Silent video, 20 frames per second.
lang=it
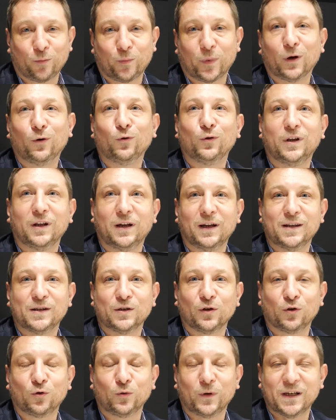per
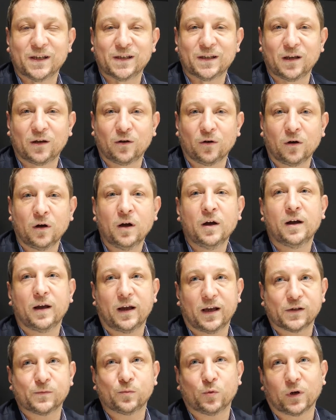l'utilizzo turistico
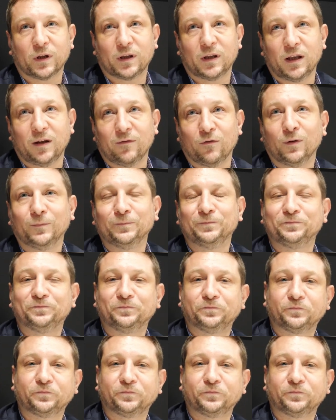e sportivo.